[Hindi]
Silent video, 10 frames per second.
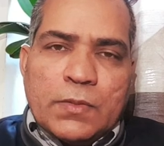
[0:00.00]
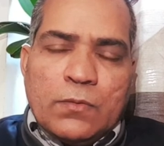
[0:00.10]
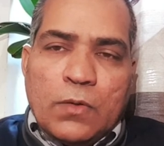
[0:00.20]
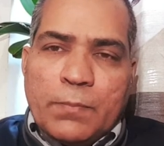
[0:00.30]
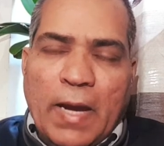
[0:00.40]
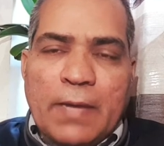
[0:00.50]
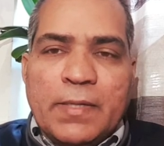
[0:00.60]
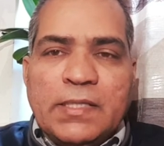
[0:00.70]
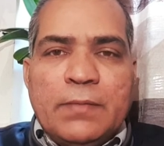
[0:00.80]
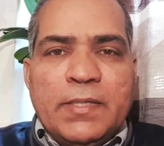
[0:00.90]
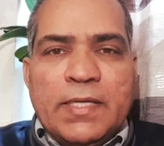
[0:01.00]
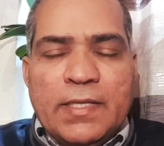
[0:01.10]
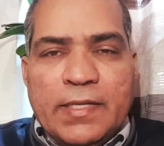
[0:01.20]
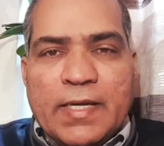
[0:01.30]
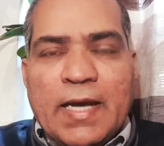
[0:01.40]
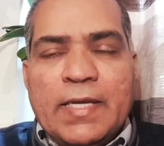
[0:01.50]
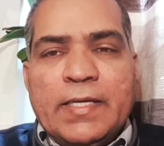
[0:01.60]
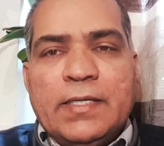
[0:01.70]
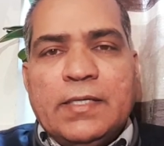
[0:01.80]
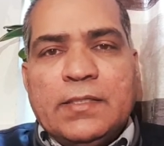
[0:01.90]
और बाइबल ने भी ये लिखा है
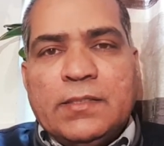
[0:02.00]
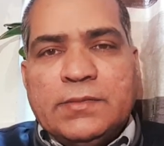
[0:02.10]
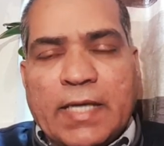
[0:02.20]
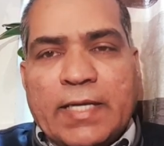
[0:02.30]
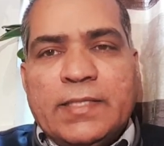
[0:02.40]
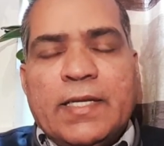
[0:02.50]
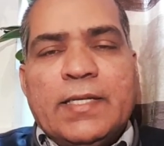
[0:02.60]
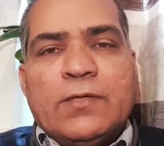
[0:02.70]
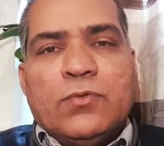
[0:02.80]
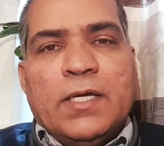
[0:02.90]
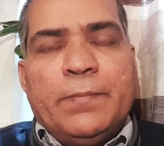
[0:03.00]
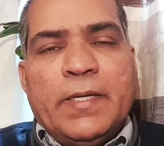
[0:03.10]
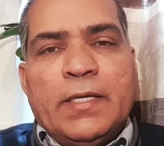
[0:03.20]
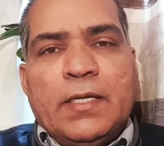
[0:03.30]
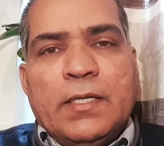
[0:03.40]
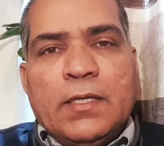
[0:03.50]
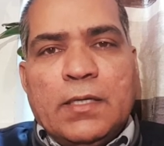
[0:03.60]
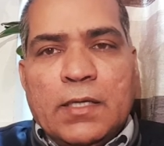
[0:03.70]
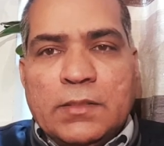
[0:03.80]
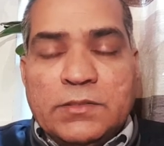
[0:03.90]
जाके देख ले गूगल पे
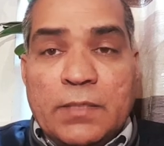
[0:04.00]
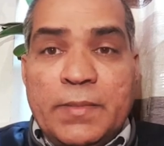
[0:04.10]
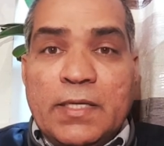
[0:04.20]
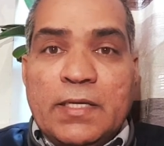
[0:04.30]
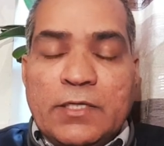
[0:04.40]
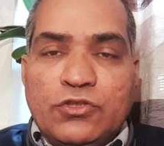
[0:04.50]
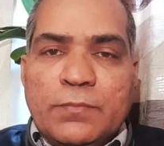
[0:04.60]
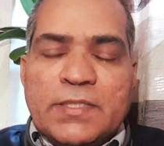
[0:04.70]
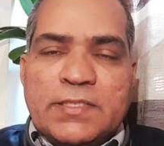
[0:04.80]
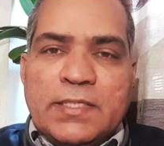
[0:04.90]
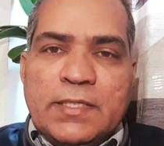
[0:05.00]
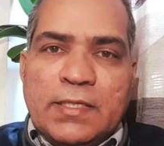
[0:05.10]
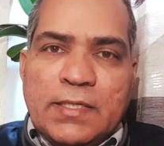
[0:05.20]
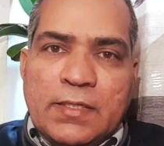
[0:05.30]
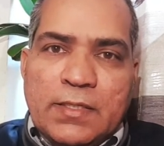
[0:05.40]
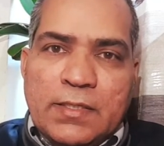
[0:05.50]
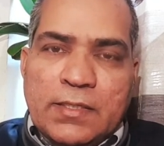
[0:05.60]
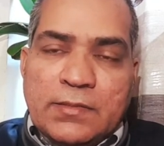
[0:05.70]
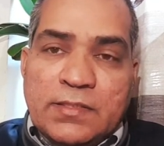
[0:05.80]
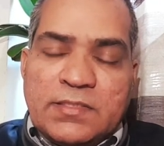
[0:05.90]
जब भी यीशु मसीह
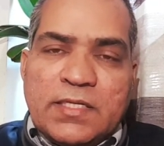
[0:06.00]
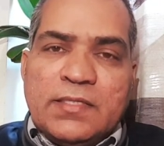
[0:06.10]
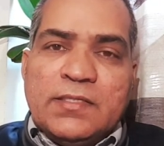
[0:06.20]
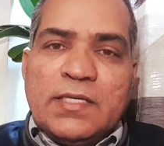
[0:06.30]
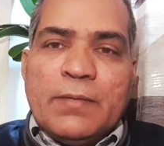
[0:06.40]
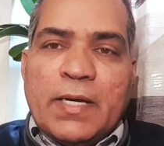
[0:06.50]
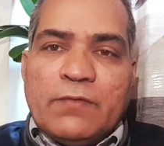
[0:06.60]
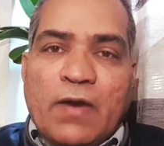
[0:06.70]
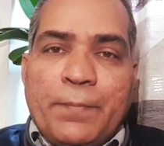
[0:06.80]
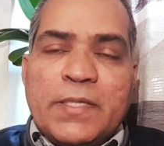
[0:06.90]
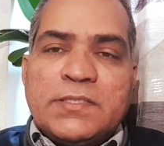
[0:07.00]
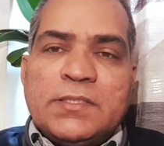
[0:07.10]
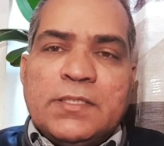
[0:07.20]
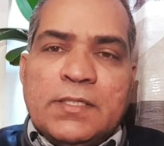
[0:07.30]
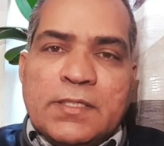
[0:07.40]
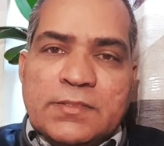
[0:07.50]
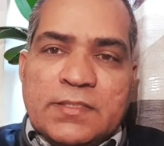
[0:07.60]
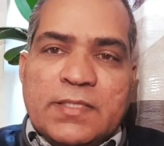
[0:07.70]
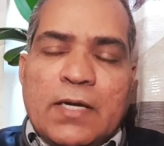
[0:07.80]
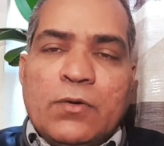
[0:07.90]
तीसरे दिन के बाद वापस
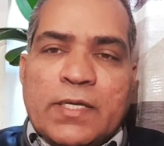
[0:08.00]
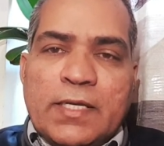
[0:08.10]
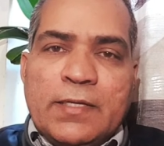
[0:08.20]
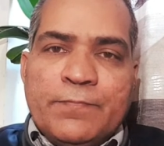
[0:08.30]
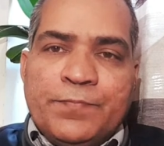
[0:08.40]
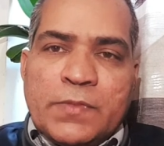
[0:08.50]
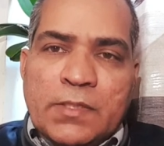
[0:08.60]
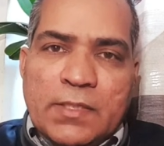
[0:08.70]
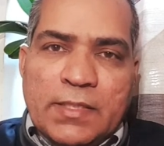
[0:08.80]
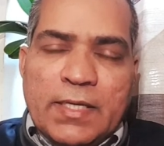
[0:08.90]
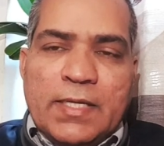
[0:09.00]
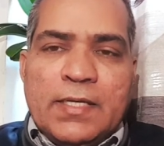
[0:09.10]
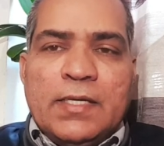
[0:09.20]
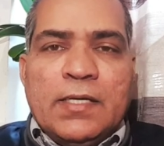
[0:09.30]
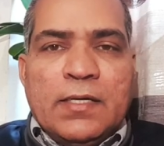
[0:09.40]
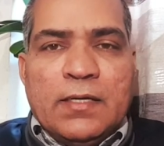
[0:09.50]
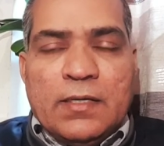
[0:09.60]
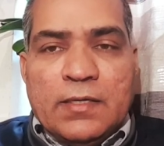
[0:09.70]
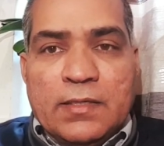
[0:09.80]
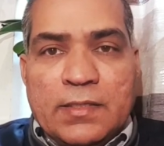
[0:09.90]
जिंदा होके ये
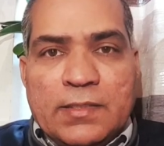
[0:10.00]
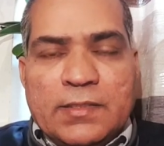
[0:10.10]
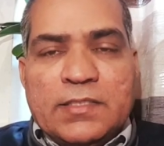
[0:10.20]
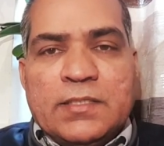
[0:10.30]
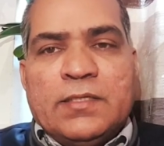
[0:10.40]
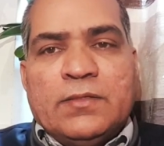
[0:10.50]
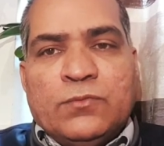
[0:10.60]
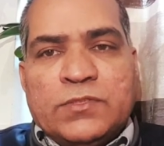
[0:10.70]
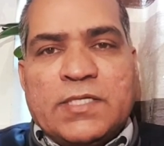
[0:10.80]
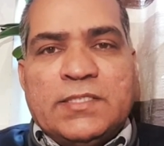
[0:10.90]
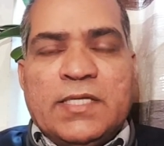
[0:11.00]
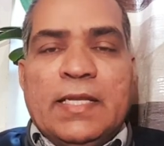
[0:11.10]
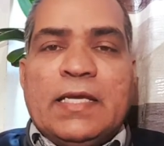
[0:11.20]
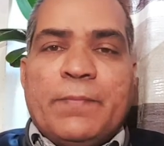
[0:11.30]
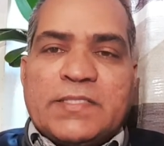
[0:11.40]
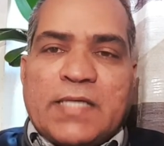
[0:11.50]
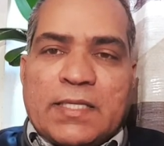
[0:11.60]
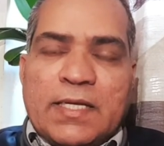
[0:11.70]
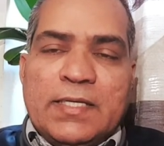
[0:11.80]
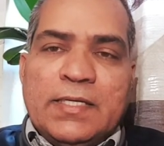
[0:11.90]
इधर उसके चेलें के पास
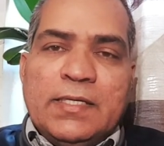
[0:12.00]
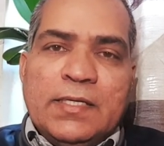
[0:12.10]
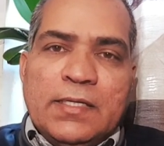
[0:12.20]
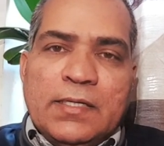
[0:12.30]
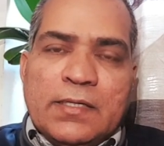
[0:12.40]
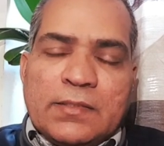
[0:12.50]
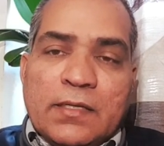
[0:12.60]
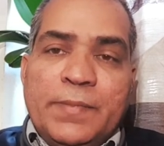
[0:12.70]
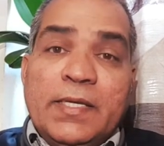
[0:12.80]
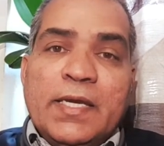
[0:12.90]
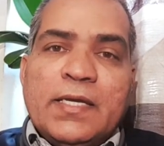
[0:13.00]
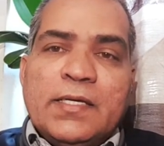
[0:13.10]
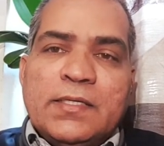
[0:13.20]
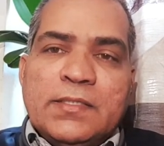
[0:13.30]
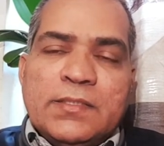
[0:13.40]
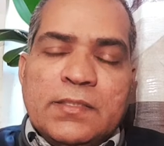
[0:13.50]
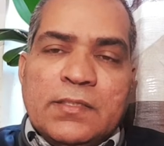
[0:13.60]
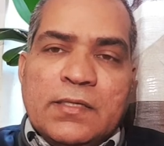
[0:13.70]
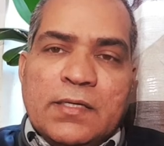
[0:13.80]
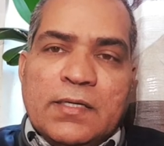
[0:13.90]
आता है तभी एक
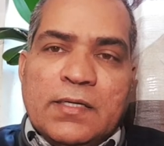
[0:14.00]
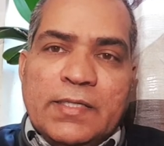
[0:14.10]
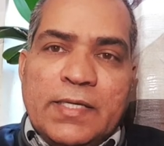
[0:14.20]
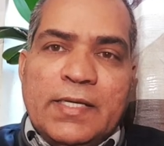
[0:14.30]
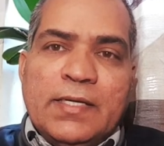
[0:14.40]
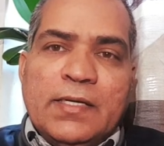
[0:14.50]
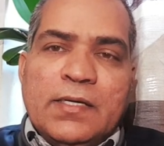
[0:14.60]
ये